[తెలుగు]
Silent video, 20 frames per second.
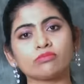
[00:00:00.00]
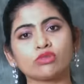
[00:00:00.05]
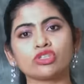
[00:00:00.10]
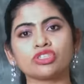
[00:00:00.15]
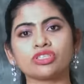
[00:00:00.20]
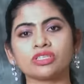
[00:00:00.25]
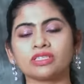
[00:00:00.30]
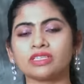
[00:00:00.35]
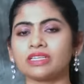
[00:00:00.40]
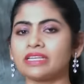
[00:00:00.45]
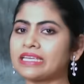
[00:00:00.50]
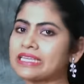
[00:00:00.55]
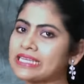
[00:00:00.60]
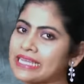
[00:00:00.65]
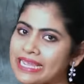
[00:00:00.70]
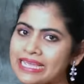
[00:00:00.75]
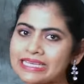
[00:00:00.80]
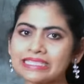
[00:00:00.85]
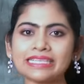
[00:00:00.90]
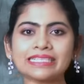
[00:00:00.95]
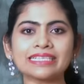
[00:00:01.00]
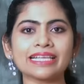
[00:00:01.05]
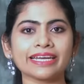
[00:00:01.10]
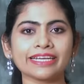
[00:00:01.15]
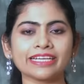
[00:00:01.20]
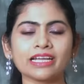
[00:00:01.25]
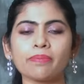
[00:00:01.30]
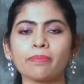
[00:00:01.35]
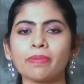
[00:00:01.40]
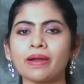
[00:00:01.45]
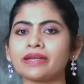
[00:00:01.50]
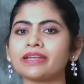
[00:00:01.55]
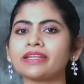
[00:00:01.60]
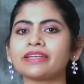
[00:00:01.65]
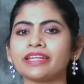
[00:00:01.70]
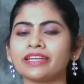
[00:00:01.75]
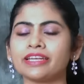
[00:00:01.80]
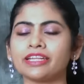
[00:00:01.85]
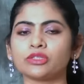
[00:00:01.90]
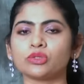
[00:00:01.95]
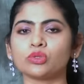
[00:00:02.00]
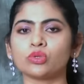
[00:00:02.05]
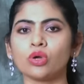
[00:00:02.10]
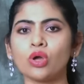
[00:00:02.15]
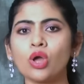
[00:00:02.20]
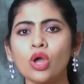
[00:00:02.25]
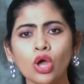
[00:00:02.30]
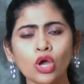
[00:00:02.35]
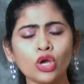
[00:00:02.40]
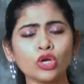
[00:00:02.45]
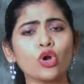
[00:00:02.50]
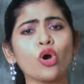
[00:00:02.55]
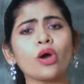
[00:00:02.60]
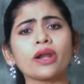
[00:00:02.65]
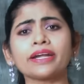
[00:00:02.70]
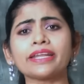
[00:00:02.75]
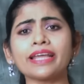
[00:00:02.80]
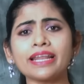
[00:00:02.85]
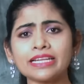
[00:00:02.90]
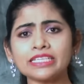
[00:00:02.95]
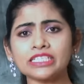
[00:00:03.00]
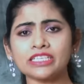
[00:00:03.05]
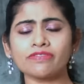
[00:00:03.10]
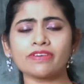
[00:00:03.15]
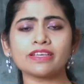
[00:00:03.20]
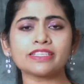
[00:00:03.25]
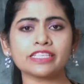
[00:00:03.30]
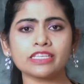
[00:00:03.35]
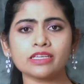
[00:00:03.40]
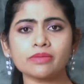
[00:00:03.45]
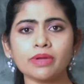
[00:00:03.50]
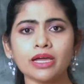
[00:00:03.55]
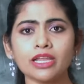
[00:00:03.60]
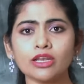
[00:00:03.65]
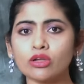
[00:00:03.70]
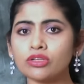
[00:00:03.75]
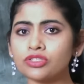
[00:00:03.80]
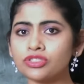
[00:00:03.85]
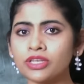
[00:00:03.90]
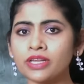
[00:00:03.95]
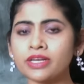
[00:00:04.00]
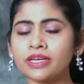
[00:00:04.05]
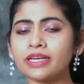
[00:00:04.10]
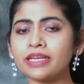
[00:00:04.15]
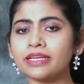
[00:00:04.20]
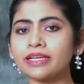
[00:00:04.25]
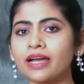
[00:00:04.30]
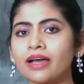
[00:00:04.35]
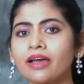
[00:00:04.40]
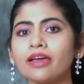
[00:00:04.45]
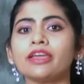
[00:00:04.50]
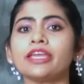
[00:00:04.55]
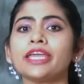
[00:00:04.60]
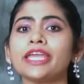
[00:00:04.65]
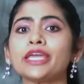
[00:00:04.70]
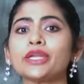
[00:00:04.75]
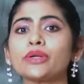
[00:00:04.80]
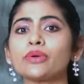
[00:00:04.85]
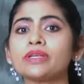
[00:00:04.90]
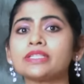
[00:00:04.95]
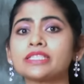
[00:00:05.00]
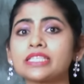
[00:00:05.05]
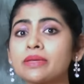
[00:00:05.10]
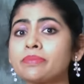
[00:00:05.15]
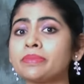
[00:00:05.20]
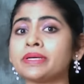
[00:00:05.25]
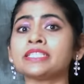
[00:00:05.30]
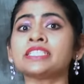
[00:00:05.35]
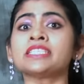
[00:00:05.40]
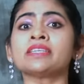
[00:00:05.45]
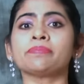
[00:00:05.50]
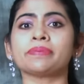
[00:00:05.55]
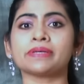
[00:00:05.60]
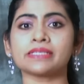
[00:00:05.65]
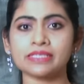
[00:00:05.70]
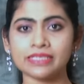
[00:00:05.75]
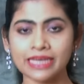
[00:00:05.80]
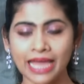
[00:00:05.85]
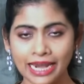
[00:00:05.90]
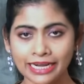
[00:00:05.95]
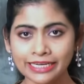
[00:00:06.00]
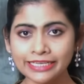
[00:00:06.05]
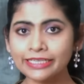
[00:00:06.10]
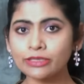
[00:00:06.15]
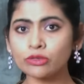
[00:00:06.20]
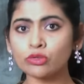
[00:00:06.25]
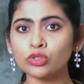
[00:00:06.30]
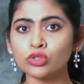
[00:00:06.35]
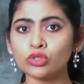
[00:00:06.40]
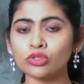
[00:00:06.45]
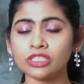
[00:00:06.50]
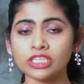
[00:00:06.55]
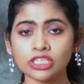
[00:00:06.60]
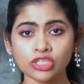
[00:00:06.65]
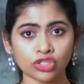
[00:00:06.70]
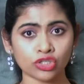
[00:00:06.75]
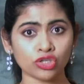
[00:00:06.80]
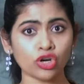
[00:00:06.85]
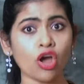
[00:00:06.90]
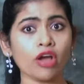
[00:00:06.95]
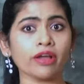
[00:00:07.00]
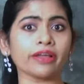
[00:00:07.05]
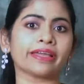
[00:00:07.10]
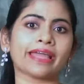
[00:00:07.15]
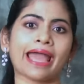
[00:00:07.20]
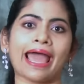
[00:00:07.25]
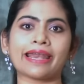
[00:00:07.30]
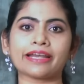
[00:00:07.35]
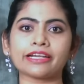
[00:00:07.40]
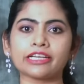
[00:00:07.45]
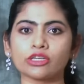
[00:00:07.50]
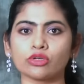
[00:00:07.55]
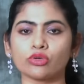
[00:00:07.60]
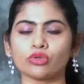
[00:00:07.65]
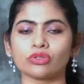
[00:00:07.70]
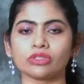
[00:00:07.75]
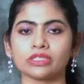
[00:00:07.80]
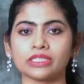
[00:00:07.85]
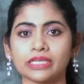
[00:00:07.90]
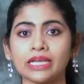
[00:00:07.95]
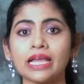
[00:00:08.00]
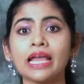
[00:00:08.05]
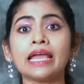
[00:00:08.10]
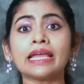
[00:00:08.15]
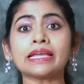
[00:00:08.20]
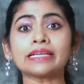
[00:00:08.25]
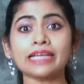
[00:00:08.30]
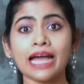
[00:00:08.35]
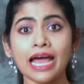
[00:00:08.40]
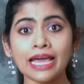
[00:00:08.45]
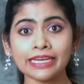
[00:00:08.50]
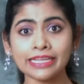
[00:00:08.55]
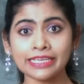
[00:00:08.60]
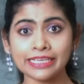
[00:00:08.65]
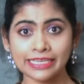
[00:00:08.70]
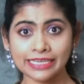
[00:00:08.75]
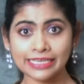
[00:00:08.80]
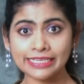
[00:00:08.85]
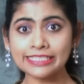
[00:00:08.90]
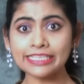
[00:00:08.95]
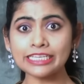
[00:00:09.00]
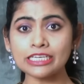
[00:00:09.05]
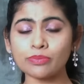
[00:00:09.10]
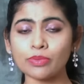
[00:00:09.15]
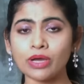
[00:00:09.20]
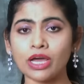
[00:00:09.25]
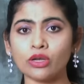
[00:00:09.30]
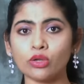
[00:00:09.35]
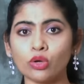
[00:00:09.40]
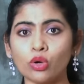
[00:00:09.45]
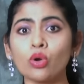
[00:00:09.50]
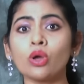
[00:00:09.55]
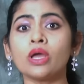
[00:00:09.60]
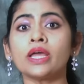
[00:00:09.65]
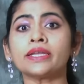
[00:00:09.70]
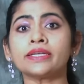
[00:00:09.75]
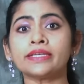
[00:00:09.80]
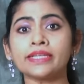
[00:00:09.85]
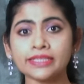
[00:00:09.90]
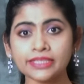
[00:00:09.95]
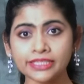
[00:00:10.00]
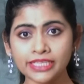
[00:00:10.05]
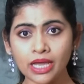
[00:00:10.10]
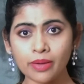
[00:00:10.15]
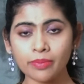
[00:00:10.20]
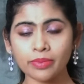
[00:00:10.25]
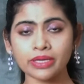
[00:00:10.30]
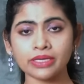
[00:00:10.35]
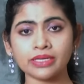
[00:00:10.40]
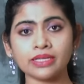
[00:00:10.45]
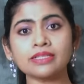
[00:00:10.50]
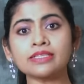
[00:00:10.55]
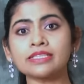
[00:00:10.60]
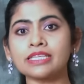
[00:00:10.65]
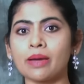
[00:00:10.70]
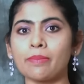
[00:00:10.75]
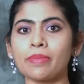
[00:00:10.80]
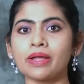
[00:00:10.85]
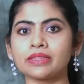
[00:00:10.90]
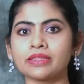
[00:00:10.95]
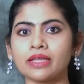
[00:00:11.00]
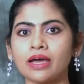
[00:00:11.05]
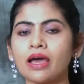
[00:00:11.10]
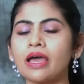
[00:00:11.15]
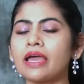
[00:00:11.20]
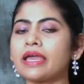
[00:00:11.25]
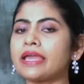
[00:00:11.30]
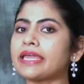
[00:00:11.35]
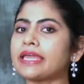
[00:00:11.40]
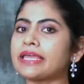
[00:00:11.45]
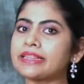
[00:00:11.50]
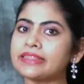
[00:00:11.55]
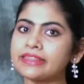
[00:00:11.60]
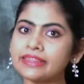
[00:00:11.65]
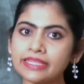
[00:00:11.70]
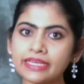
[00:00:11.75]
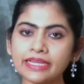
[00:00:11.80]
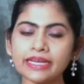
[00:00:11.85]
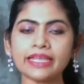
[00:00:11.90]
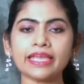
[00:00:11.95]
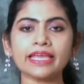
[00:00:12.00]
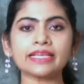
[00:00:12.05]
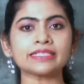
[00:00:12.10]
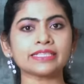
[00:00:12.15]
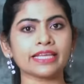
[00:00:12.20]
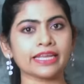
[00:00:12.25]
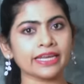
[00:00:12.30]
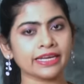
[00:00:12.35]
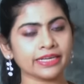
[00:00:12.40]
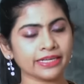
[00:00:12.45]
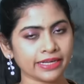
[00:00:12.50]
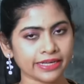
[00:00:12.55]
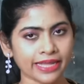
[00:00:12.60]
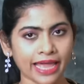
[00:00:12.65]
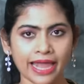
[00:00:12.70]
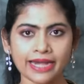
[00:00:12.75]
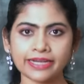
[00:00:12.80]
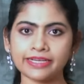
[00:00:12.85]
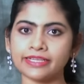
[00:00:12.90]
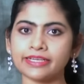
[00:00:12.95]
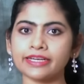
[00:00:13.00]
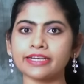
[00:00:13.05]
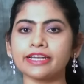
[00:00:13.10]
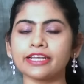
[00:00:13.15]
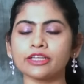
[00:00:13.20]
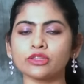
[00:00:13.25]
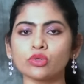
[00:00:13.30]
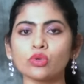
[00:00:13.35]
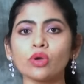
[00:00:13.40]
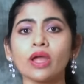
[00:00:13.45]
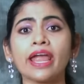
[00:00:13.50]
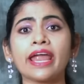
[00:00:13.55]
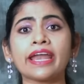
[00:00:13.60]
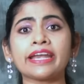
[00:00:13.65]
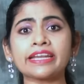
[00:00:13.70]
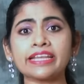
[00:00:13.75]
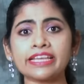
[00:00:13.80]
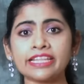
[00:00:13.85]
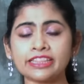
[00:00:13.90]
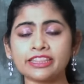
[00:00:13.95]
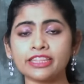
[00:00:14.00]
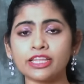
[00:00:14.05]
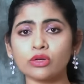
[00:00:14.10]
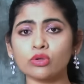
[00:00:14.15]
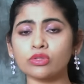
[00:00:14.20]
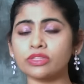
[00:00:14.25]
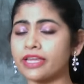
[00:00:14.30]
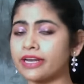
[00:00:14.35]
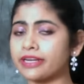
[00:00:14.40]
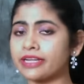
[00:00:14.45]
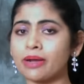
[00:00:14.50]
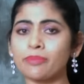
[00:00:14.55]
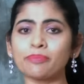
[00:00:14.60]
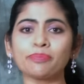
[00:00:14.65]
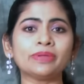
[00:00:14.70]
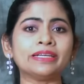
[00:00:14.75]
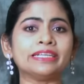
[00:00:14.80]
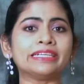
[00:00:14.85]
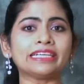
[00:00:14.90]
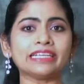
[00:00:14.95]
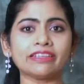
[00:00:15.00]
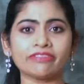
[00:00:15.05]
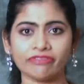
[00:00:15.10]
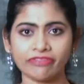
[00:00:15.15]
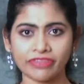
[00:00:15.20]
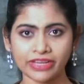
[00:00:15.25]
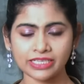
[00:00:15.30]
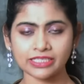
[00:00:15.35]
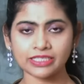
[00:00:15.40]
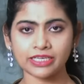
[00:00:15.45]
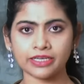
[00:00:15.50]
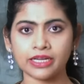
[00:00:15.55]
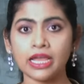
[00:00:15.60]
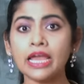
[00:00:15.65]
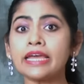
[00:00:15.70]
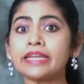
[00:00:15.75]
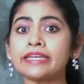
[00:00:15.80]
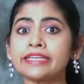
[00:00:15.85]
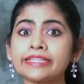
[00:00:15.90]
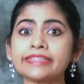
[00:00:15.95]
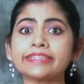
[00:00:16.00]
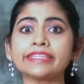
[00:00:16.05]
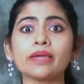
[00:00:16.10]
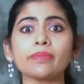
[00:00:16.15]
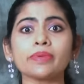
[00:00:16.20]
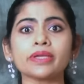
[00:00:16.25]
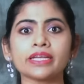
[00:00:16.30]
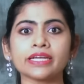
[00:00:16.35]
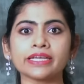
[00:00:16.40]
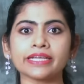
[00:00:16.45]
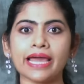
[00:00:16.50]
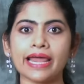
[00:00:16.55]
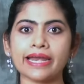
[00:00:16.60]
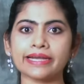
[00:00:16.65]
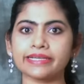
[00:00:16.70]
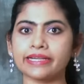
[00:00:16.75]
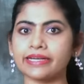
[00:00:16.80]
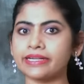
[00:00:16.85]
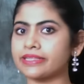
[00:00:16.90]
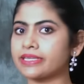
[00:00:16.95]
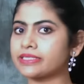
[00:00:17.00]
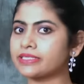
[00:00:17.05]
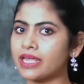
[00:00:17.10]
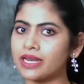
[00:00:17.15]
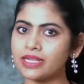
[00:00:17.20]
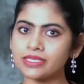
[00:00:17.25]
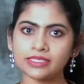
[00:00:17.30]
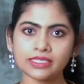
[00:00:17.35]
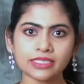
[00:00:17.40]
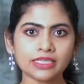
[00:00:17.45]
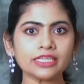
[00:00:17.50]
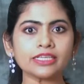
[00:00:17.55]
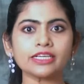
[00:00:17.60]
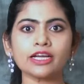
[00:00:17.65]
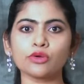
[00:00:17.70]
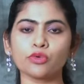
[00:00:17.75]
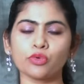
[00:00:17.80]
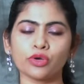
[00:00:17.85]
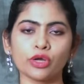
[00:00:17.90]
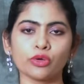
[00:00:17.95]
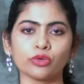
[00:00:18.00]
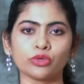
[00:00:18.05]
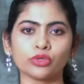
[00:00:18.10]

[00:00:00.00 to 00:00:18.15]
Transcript: ఎమోషన్ ఏది సరిగ్గా పండనే లేదు కొరటాల శివ సినిమాల్లో జనరల్గా హీరోయిన్స్కి మంచి పర్సనాలిటీ ఉంటుంది స్ట్రాంగ్ క్యారెక్టర్ ఉంటుంది కానీ ఈ సినిమాలో నిత్యా మీనన్ సమంత ఇద్దరికీ సరి అయిన క్యారెక్టరే లేదు అండ్ ఇద్దరు దే ఆర్ కంప్లీట్లీ వేస్టెడ్ నిత్యా మీనన్ క్యారెక్టర్ అయితే చాలా సిల్లిగా కూడా